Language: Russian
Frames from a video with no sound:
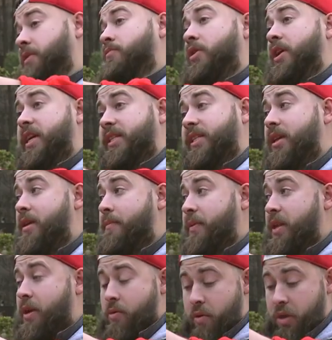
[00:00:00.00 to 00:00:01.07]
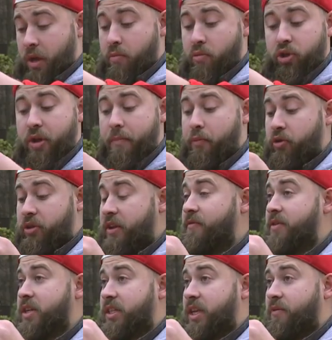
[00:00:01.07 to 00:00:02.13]
Тем более, если на подоконник можно просто
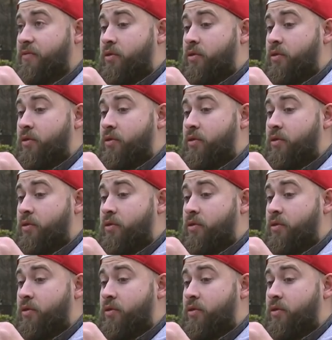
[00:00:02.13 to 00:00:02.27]
вырезать